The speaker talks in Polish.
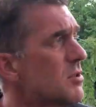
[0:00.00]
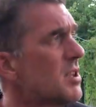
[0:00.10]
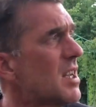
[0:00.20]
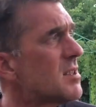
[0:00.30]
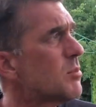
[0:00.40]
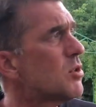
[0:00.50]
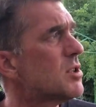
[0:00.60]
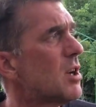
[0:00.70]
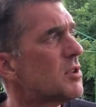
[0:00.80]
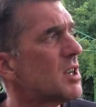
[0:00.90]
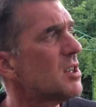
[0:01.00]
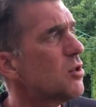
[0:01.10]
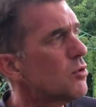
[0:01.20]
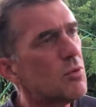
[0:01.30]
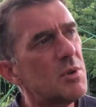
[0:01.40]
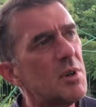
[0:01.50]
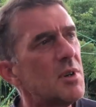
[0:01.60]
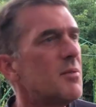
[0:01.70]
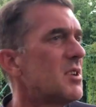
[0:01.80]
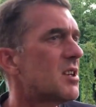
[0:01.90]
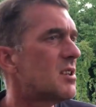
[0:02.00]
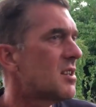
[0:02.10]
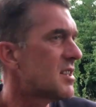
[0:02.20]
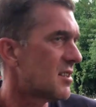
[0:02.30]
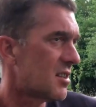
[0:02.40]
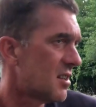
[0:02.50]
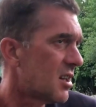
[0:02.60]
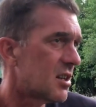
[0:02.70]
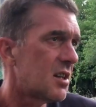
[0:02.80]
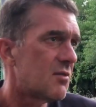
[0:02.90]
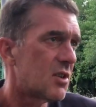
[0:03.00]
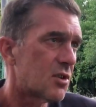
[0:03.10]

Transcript: stanie, trafia tutaj. Do miejsca, gdzie mają